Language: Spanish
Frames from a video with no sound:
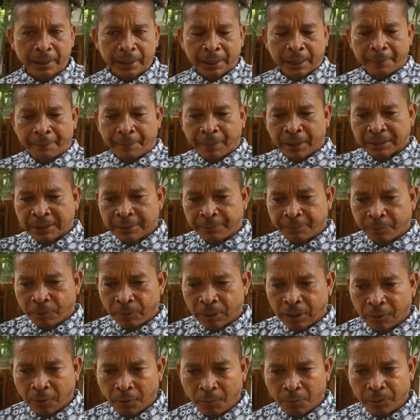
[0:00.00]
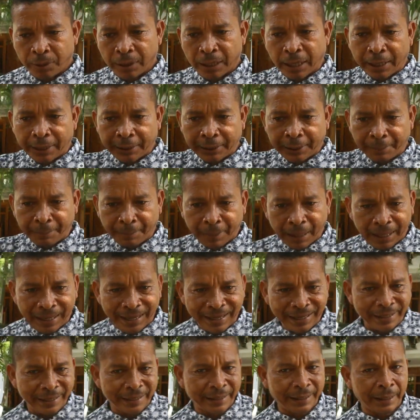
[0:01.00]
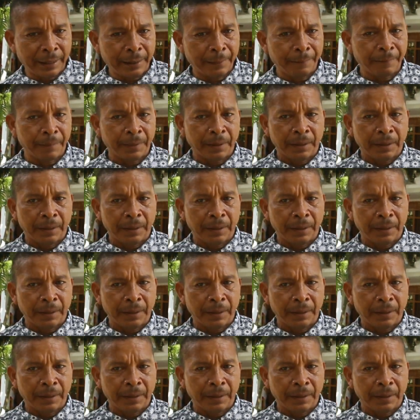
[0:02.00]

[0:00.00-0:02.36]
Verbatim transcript: que pase por las comunidades de Palenque,